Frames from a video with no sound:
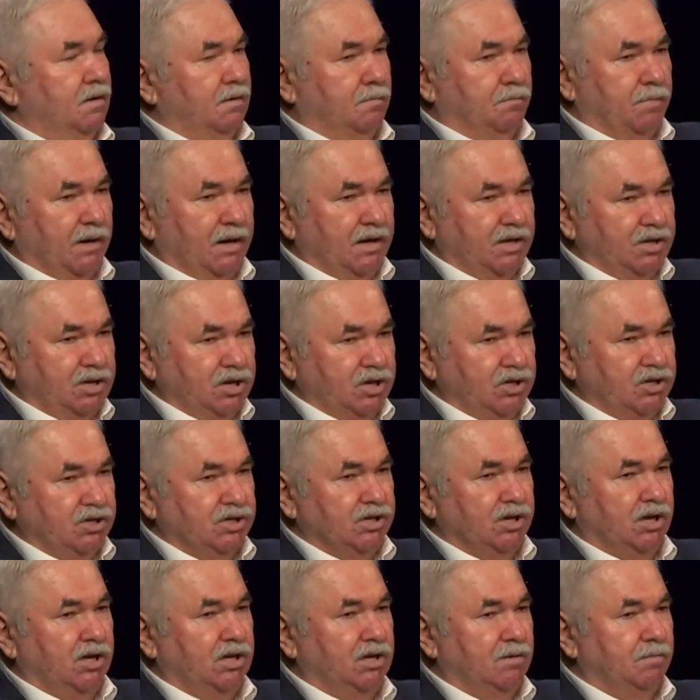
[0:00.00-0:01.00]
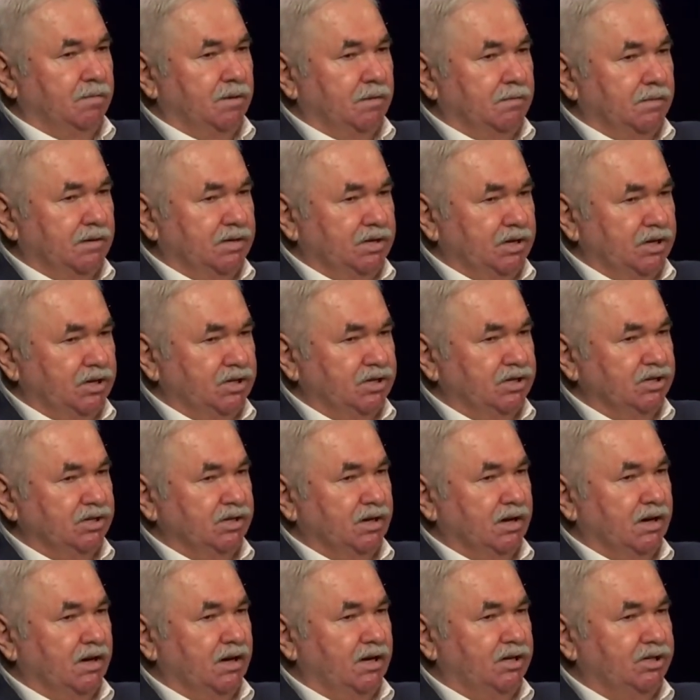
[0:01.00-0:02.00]
э, политическое и
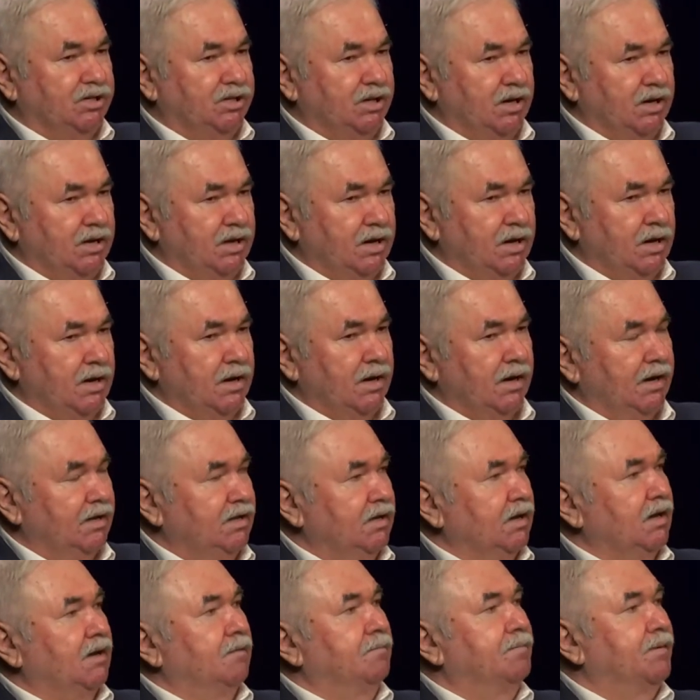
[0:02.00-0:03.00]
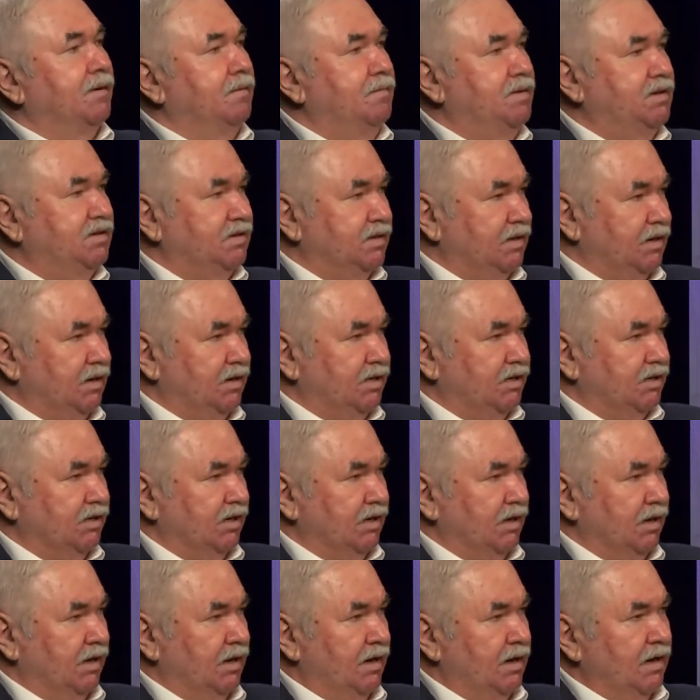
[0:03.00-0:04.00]
дипломатическое решение – это компромиссное
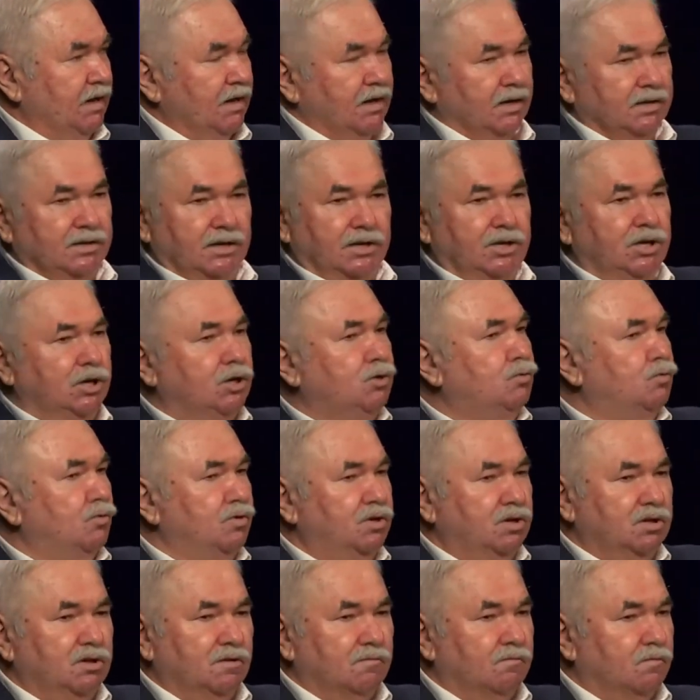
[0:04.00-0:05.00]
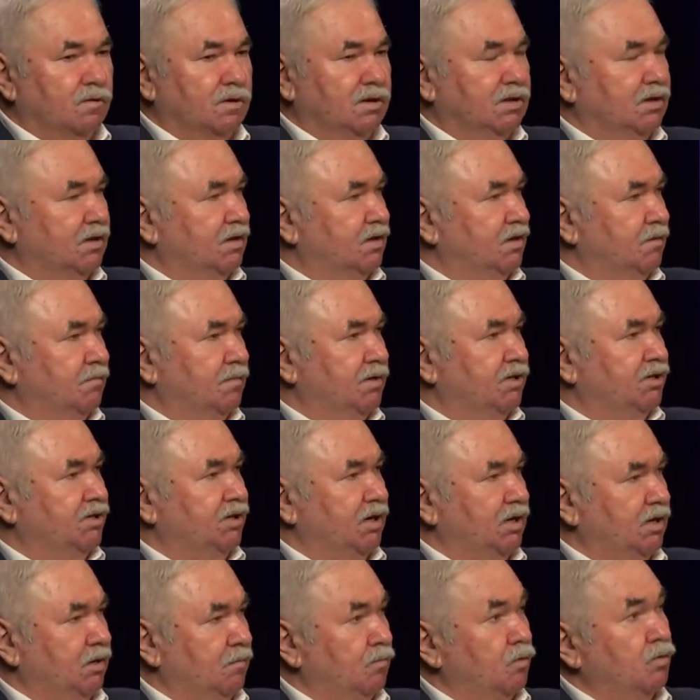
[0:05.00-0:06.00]
решение, когда никто не доволен этим
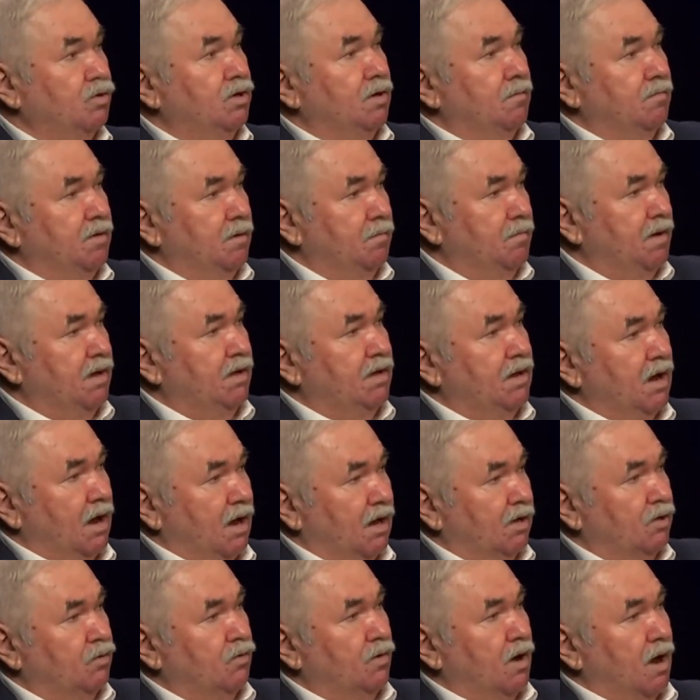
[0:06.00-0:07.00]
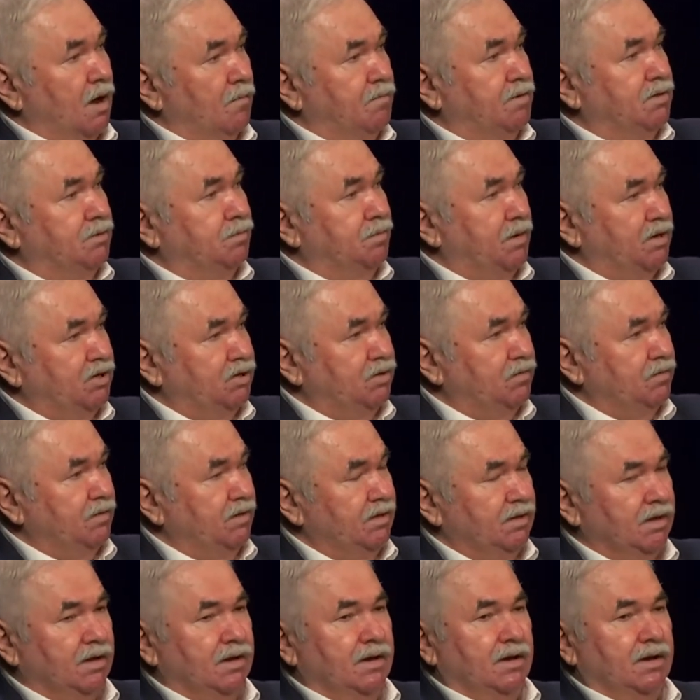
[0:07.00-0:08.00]
решением, но тем не менее оно
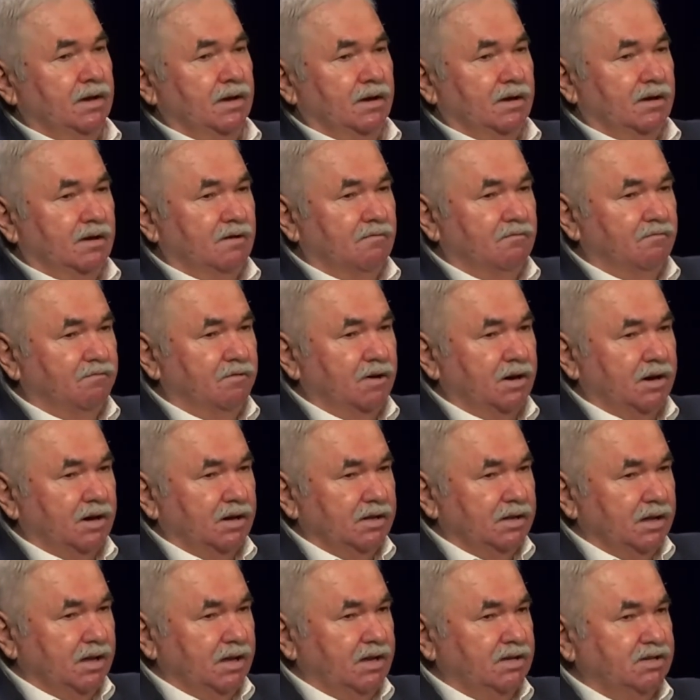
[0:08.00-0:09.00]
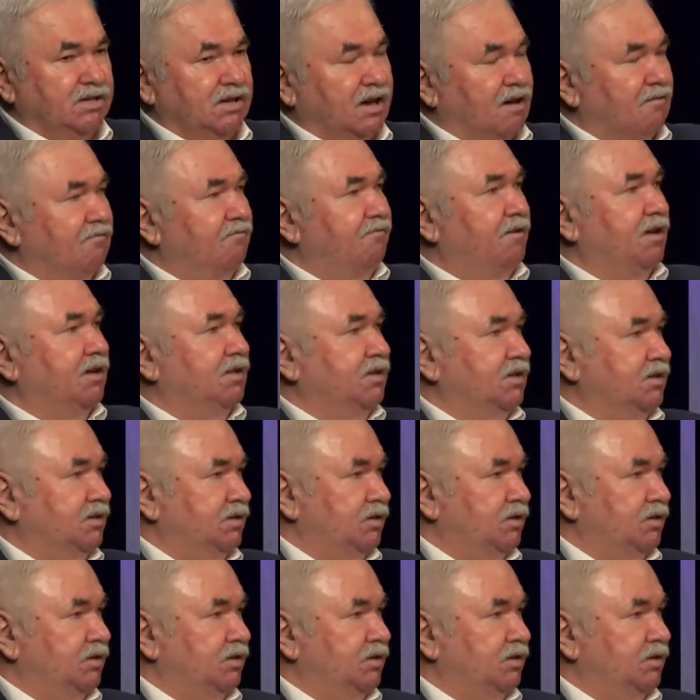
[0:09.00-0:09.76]
обеспечивает выход из конфликтной